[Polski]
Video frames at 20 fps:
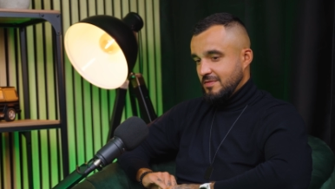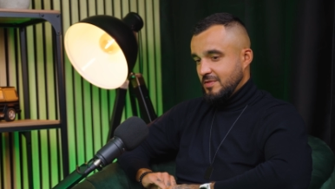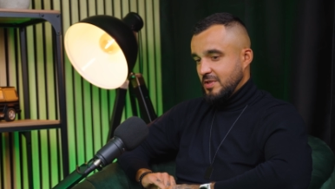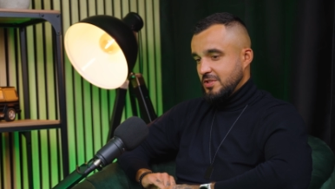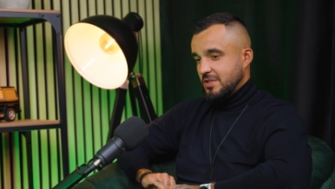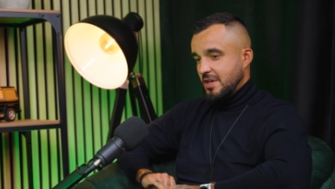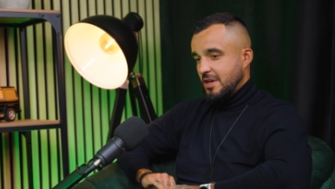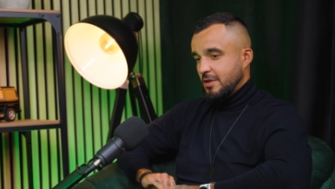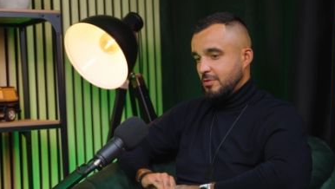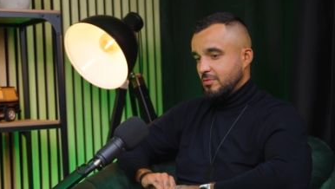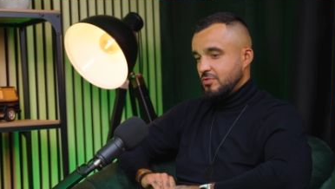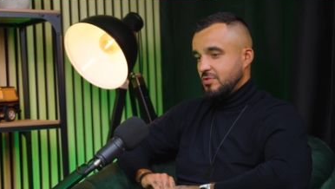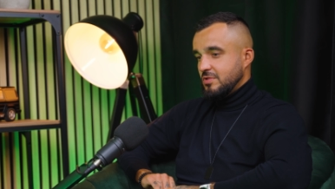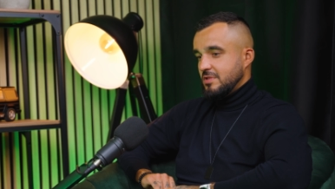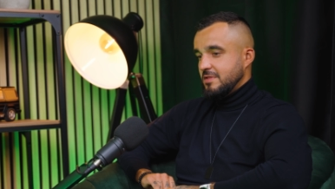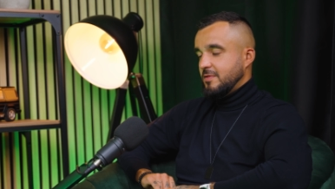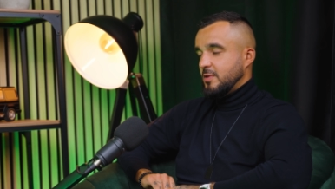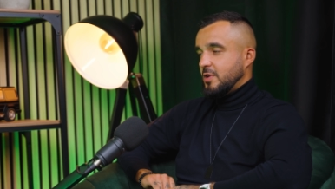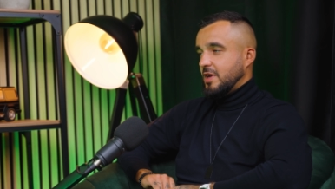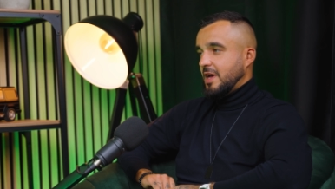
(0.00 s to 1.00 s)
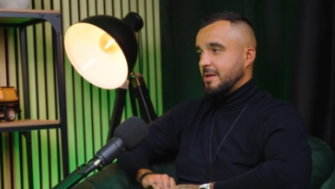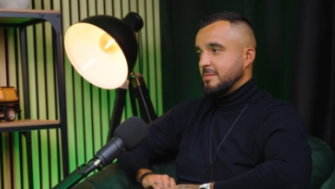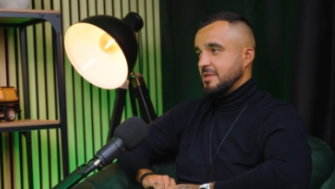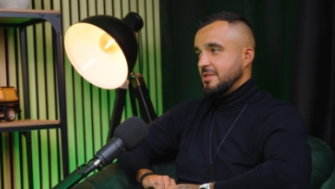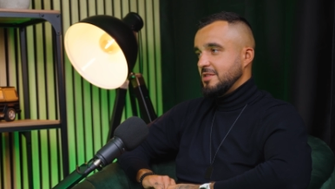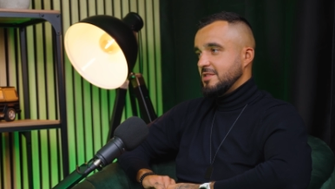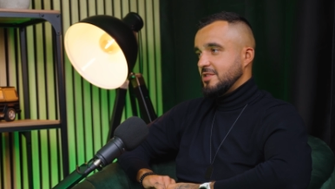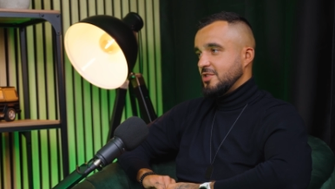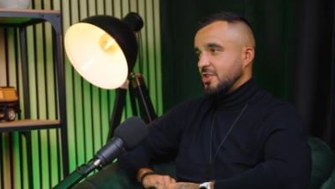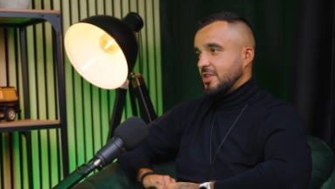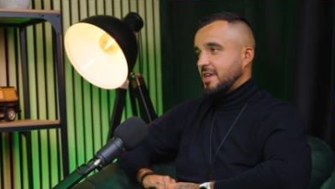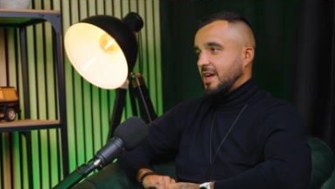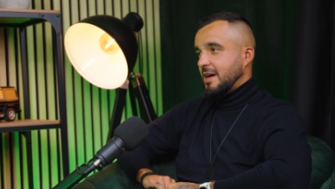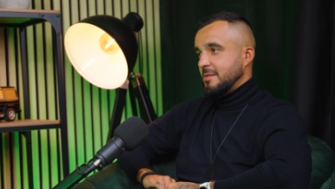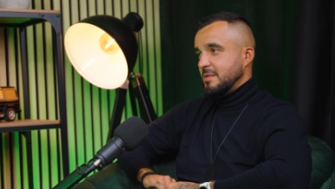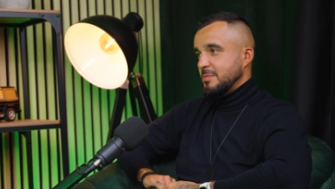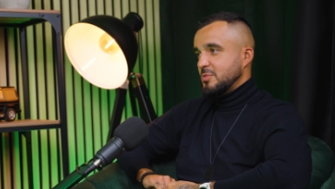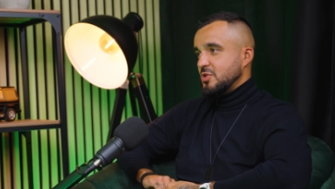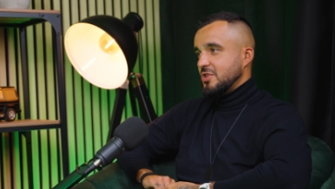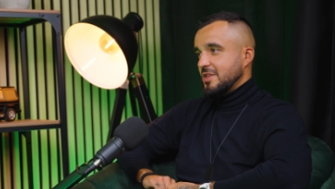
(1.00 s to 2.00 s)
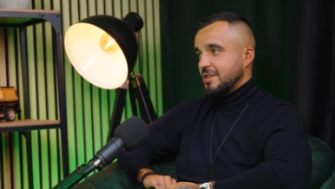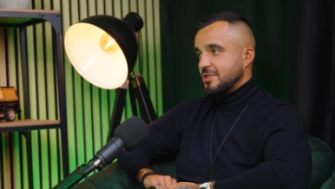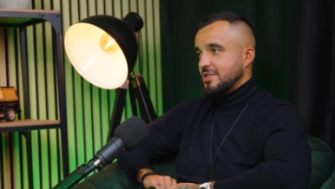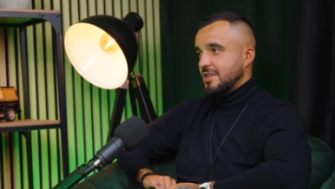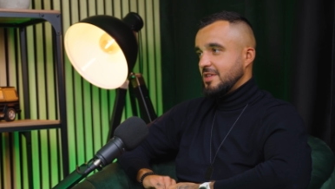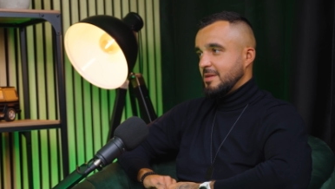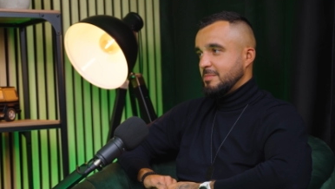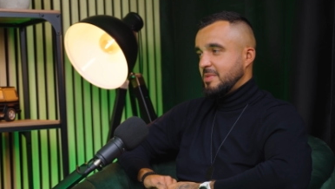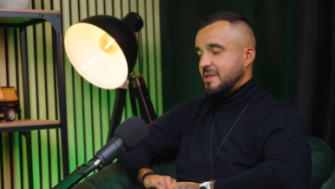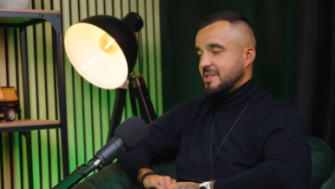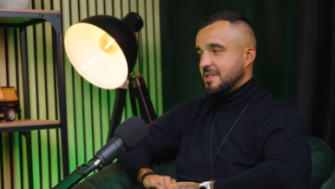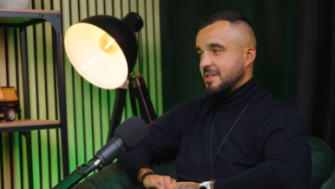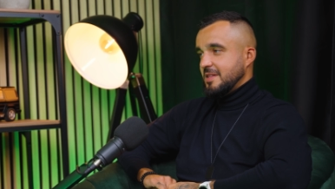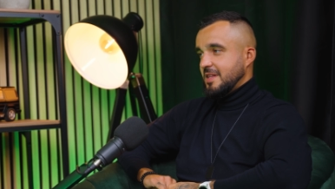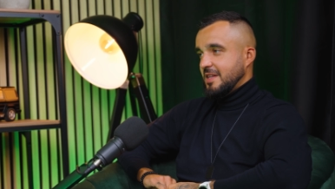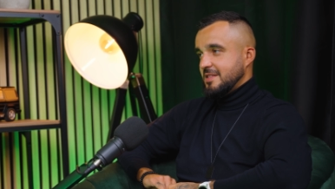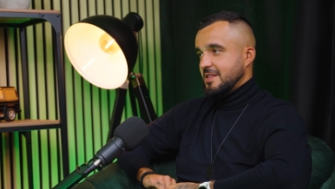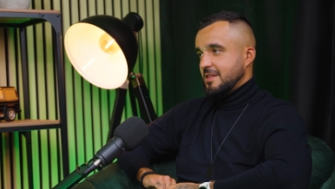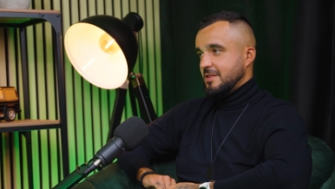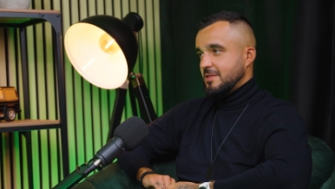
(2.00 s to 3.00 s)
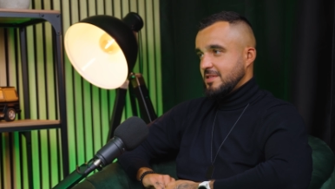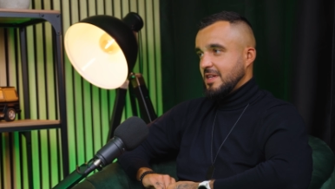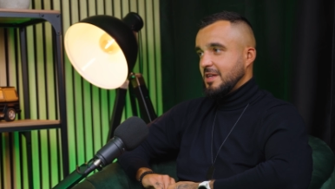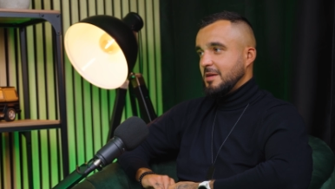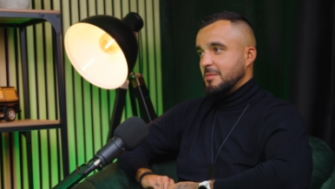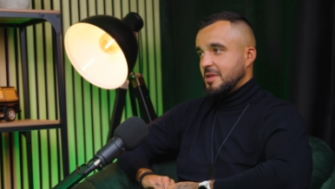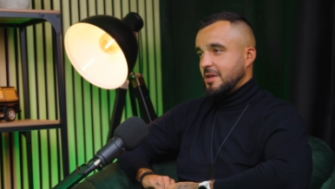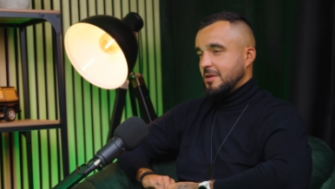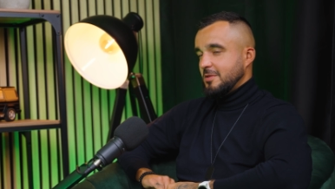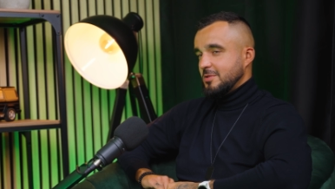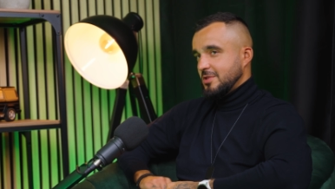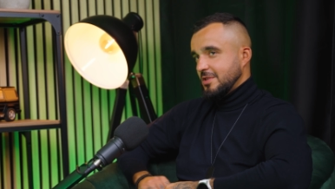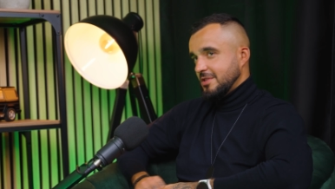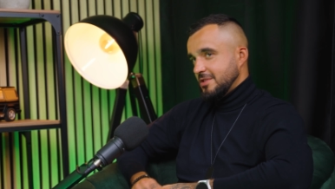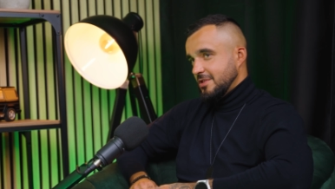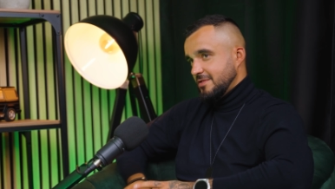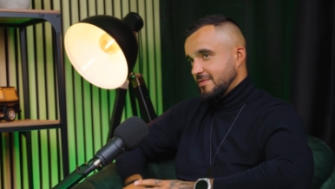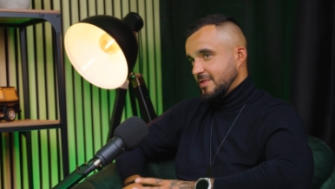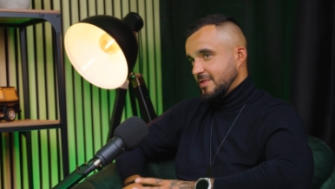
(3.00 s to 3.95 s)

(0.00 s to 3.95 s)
właśnie jak już z workami i z siatkami przyjeżdża na prezentację, to znakiem tego, że gdzieś